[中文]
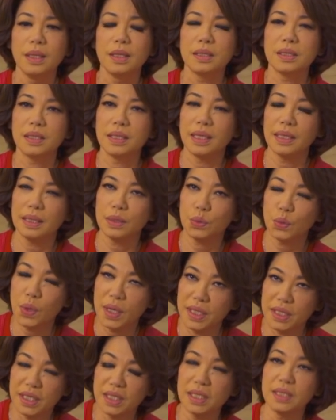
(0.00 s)
是他
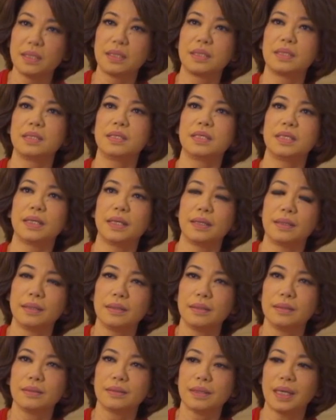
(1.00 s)
断气之前，
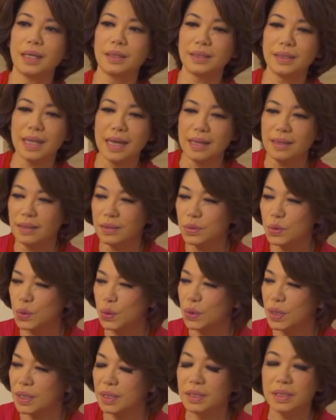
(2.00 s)
他担了
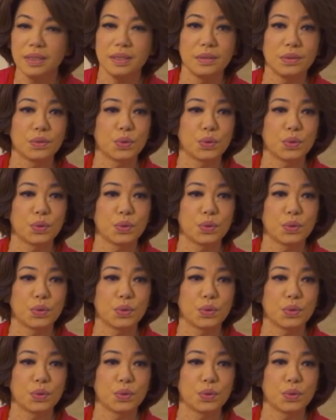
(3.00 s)
全